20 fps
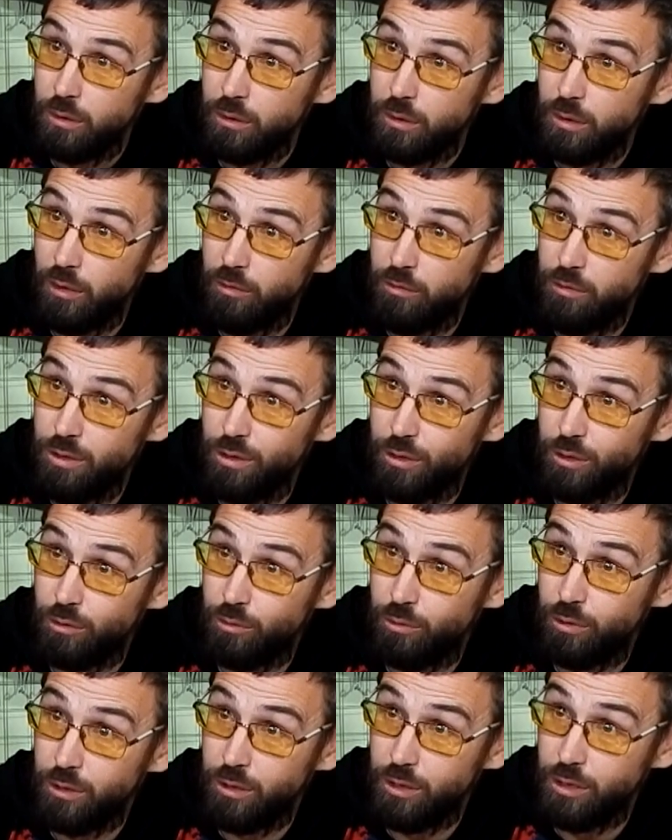я видел
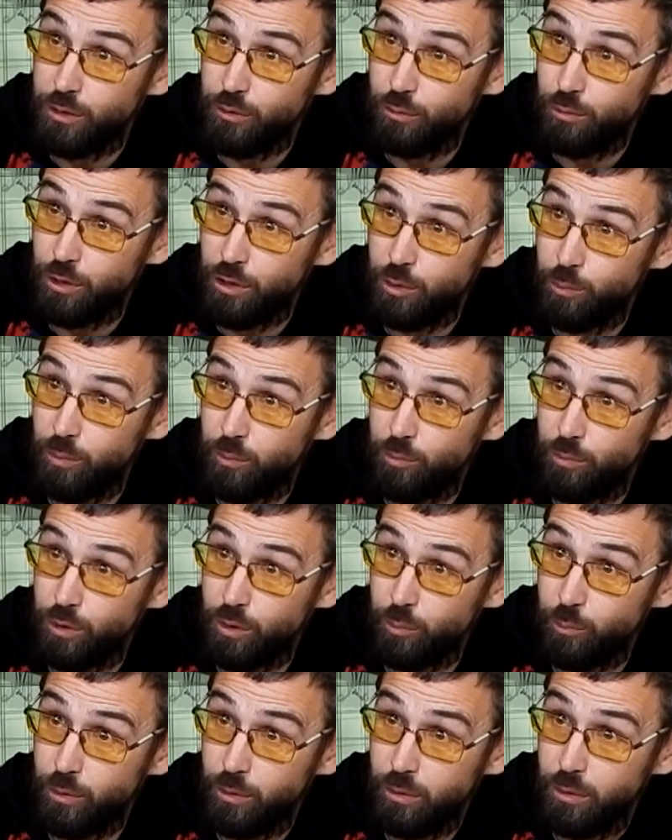его, есть у них,
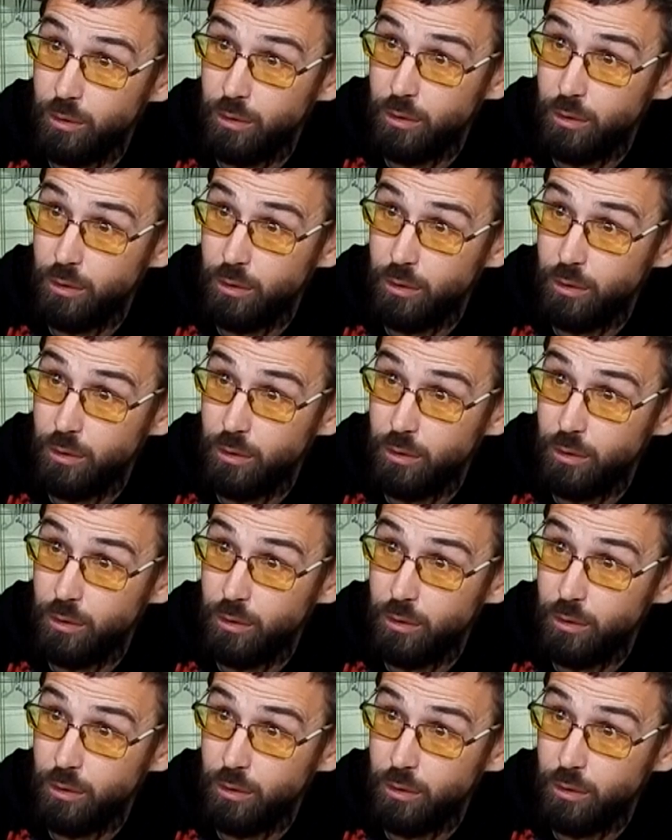по-моему.